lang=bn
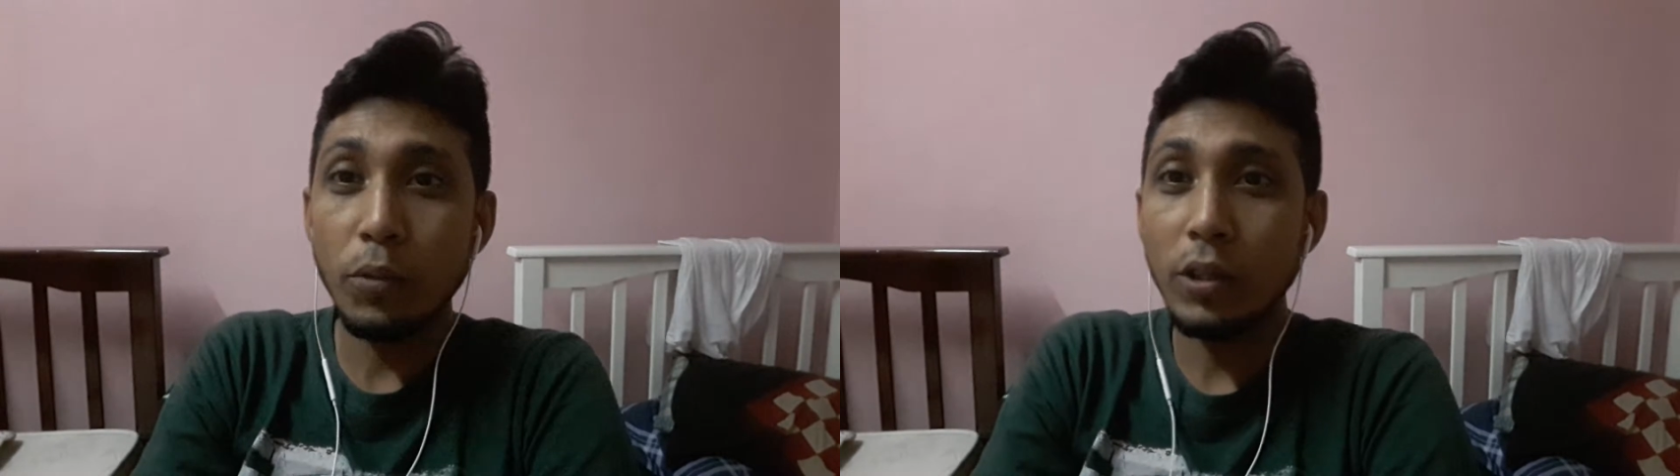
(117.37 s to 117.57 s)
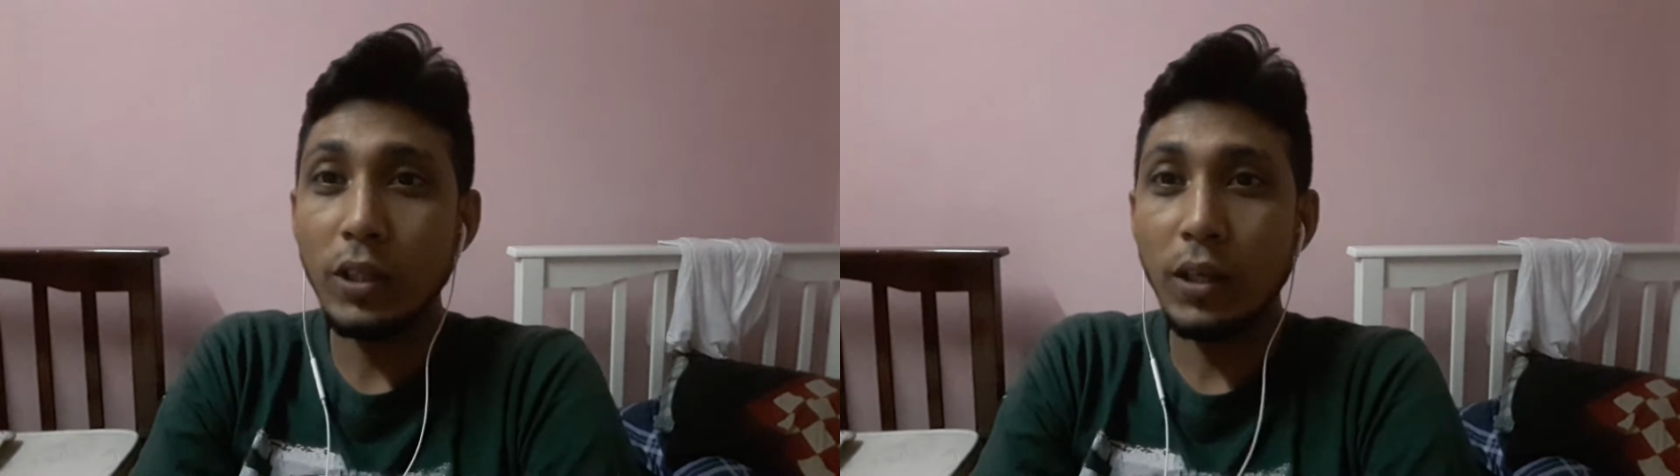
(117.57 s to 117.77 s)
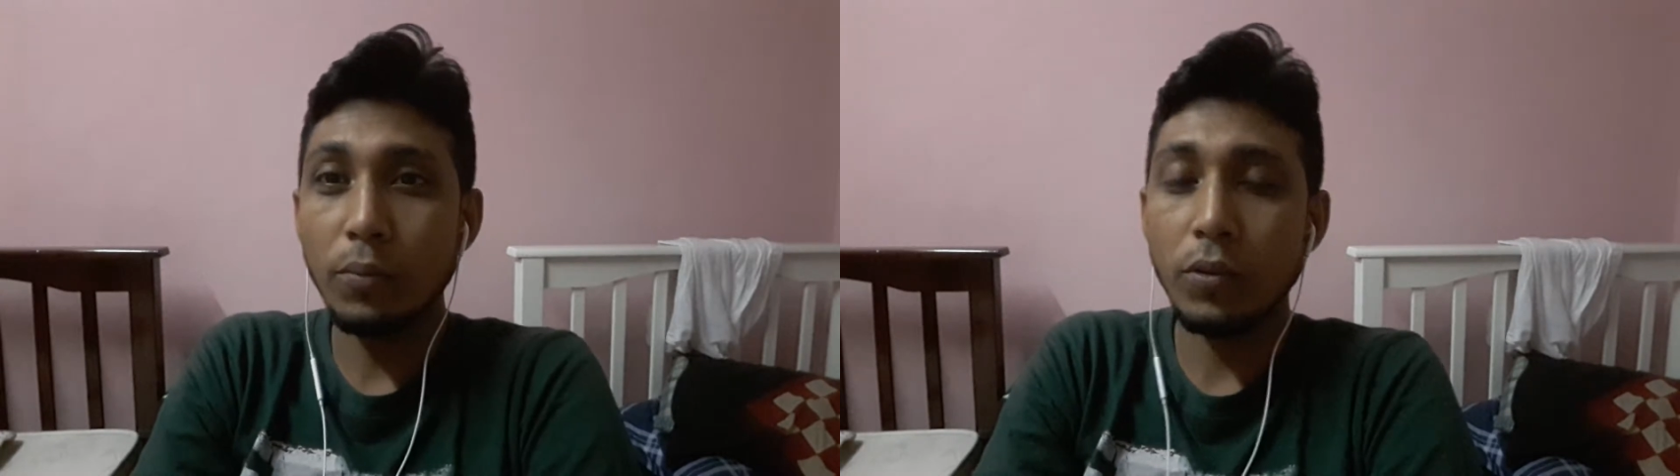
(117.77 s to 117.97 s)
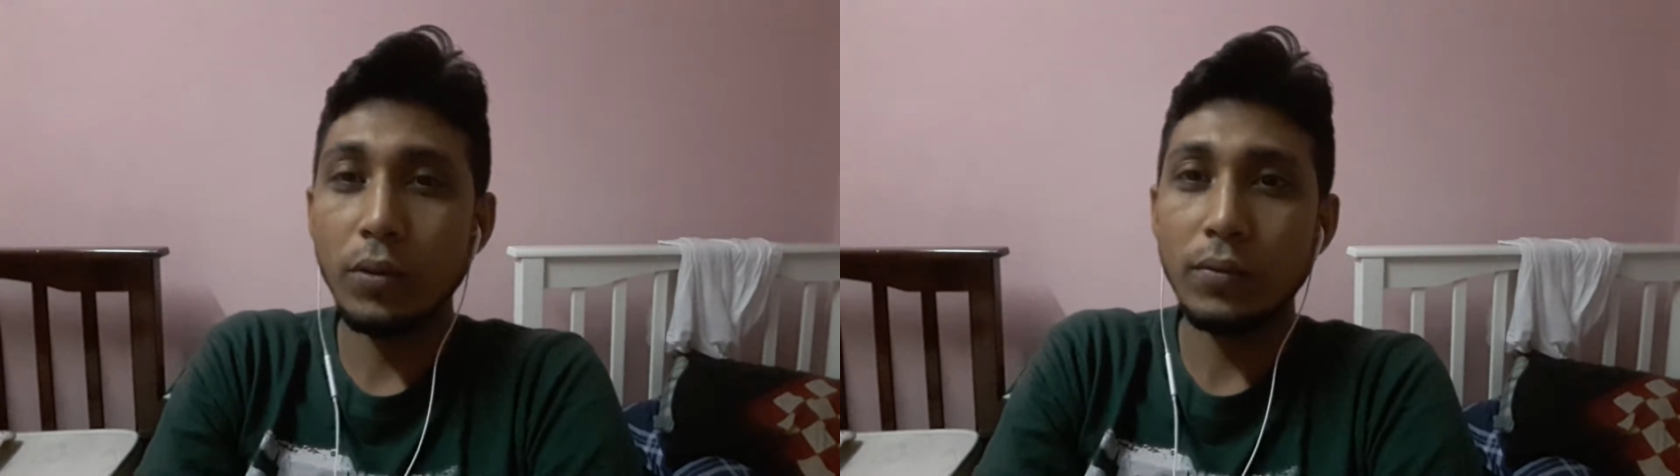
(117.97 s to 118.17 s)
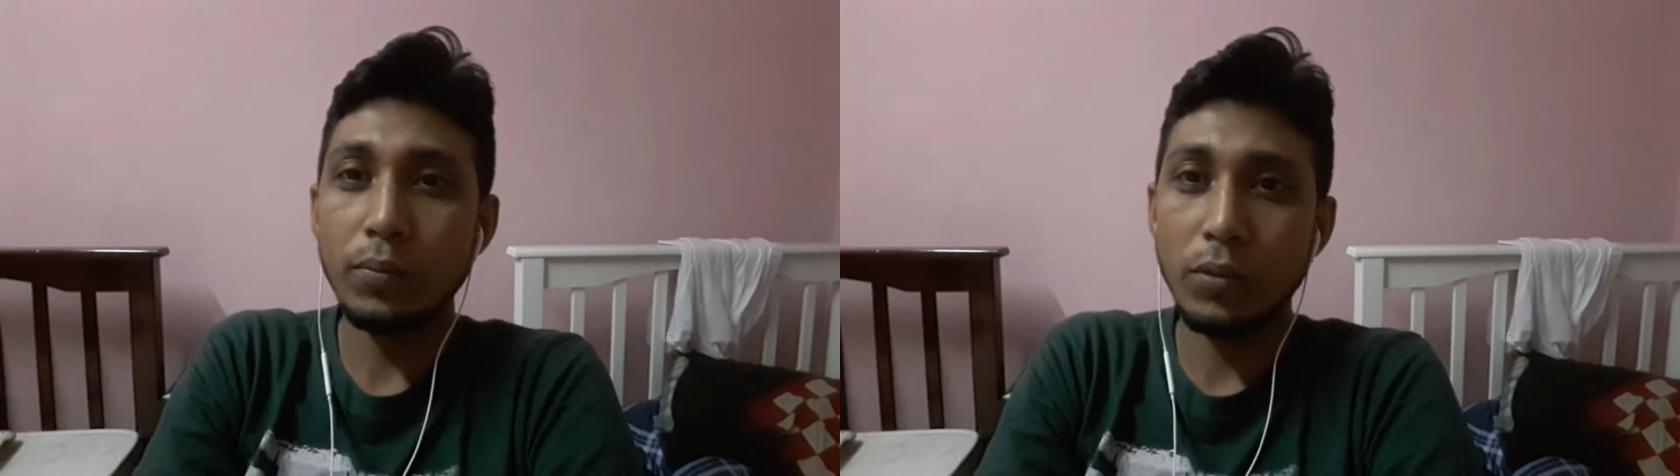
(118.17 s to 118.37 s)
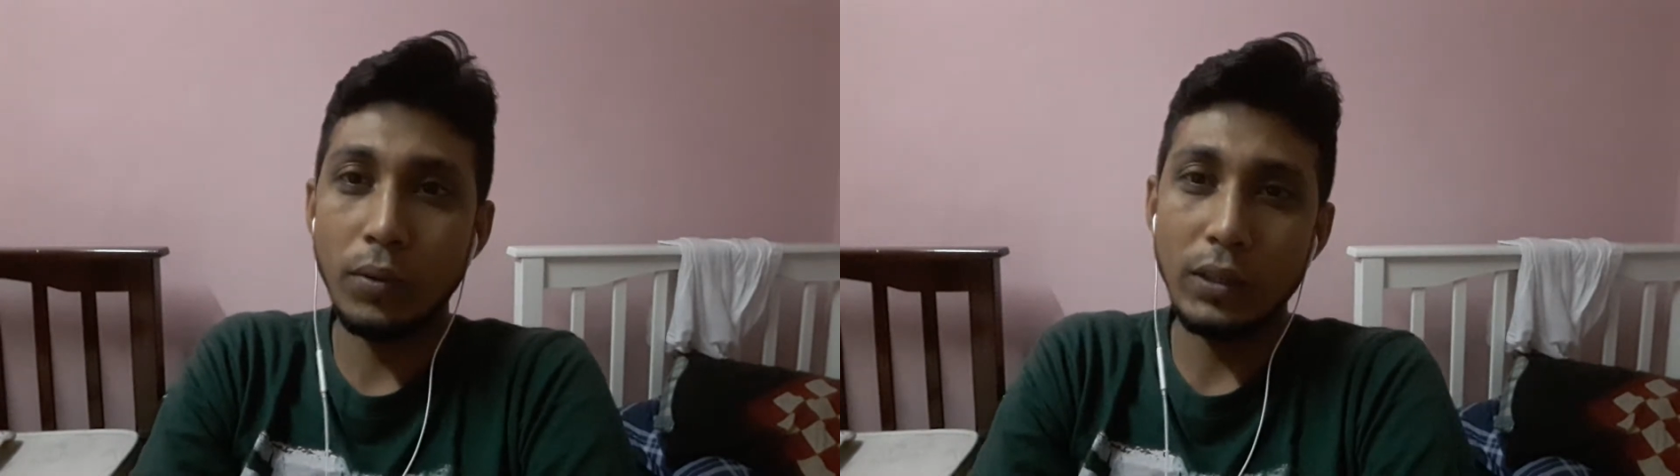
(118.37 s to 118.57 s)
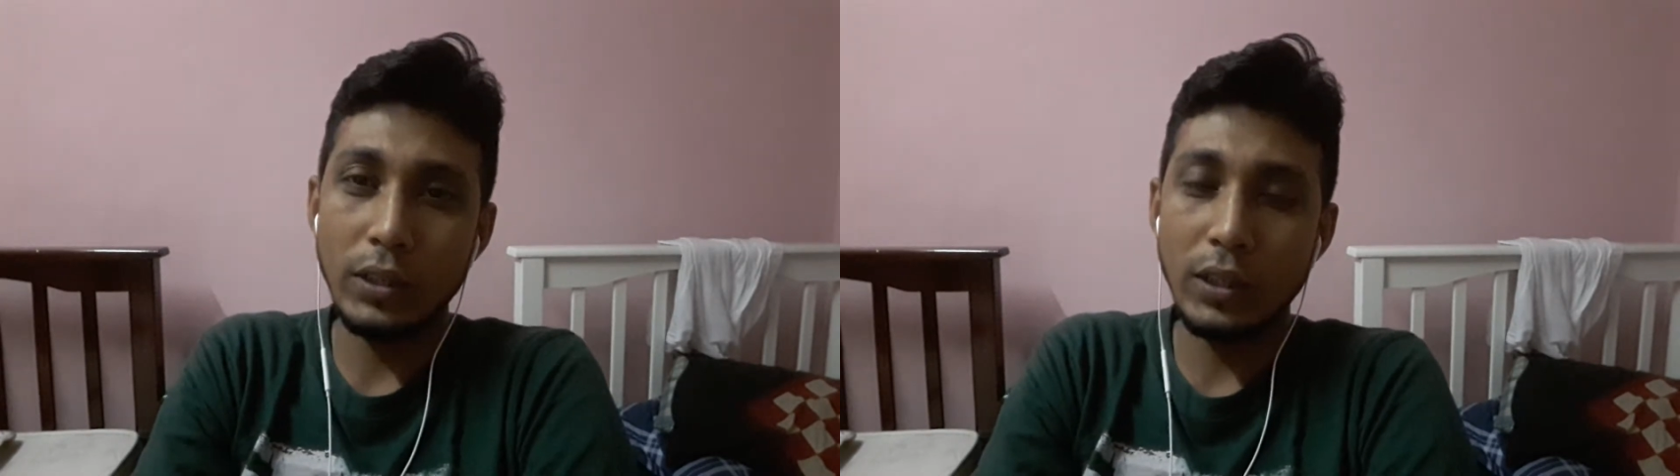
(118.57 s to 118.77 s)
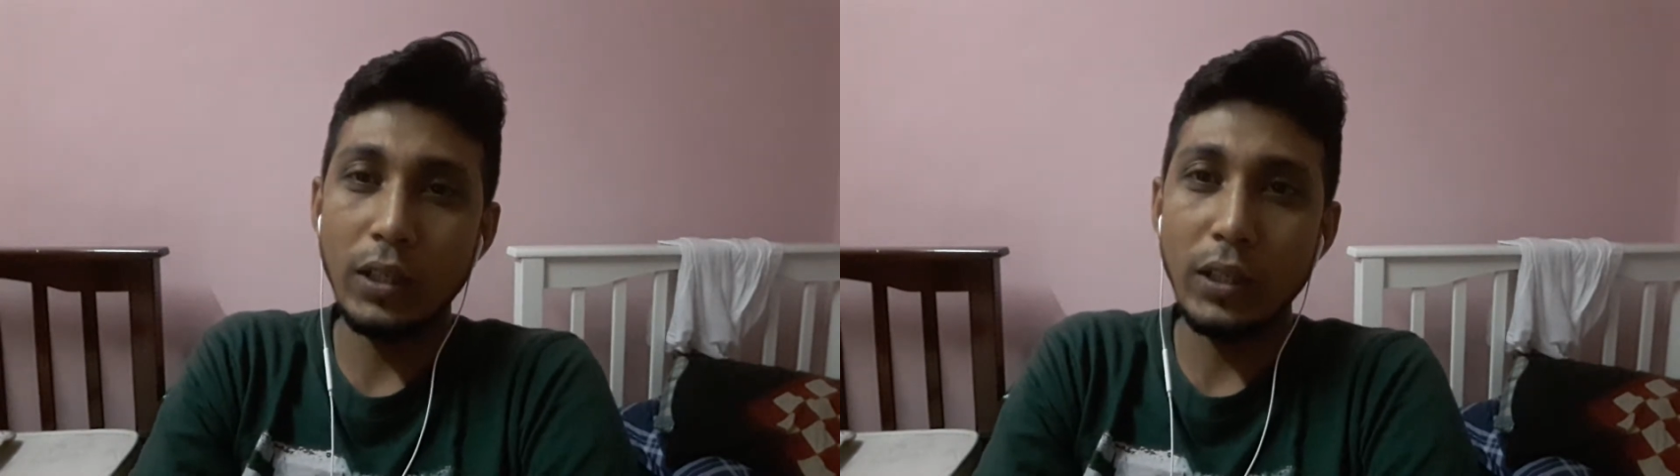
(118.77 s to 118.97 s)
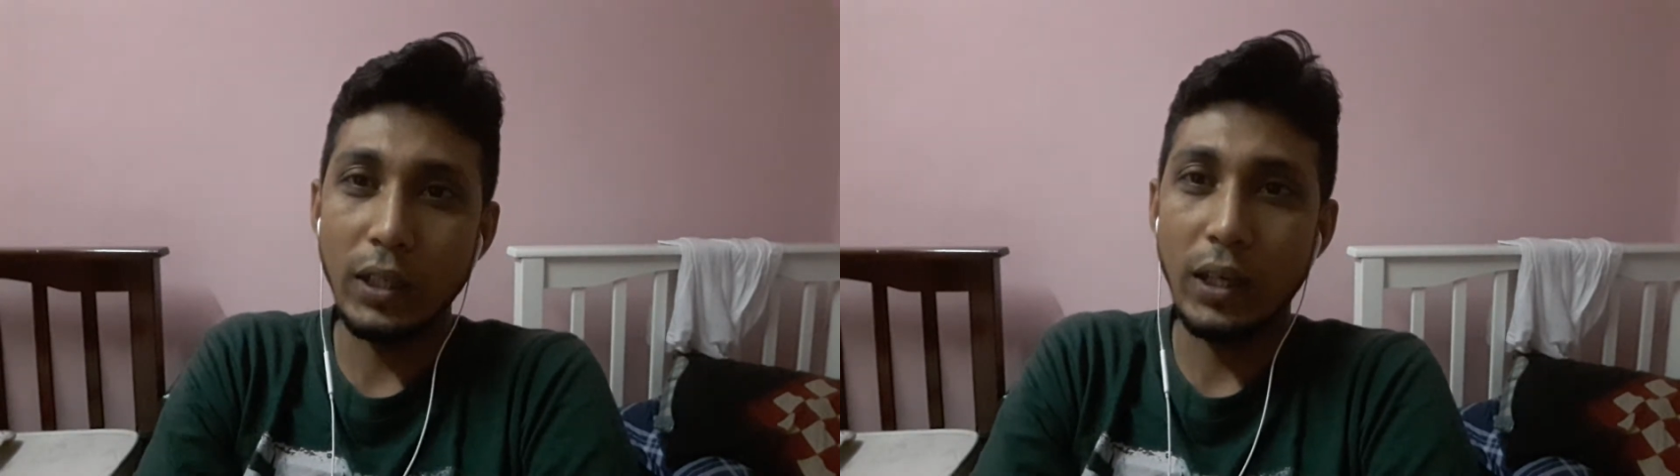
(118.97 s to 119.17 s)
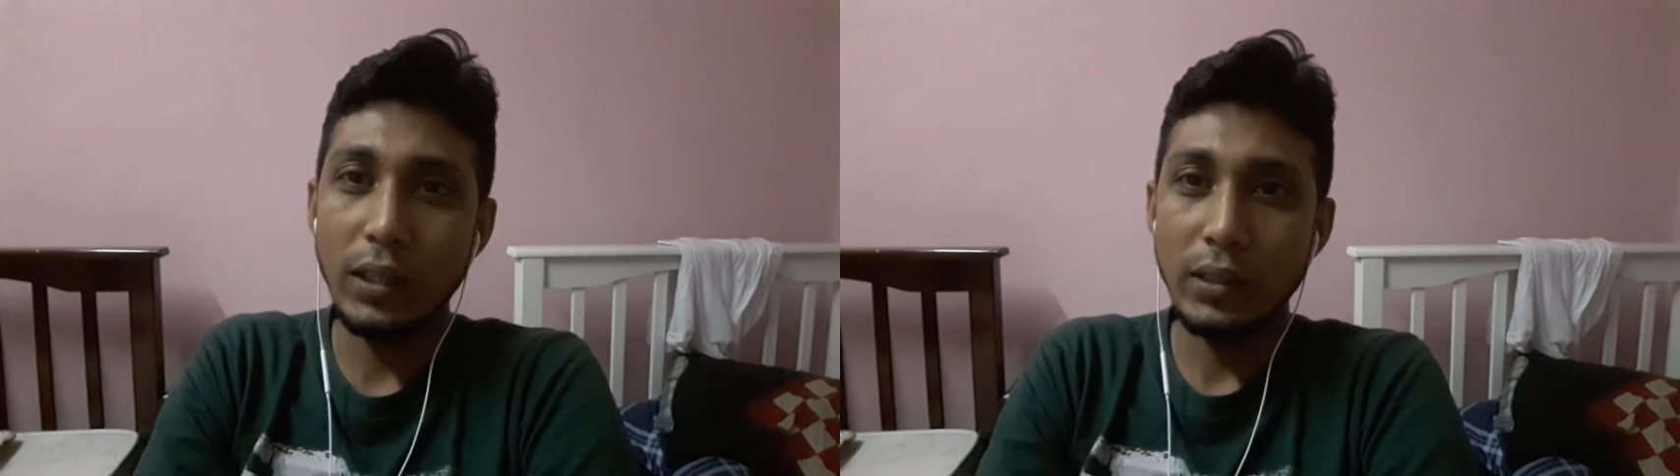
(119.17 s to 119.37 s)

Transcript: বলতি না প্রবাসীদের নিয়ে